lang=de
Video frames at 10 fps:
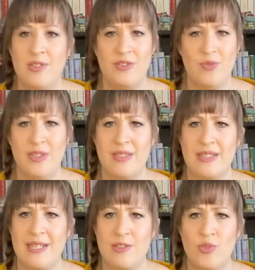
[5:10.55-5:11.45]
Ich würde jetzt
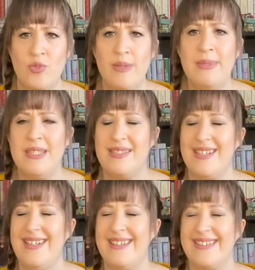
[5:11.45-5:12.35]
gerade Krimi
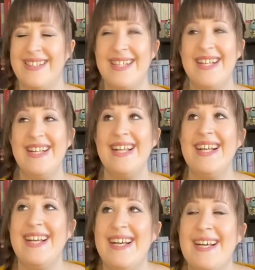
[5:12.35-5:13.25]
sagen.
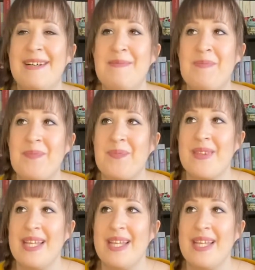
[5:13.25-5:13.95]
Ähm,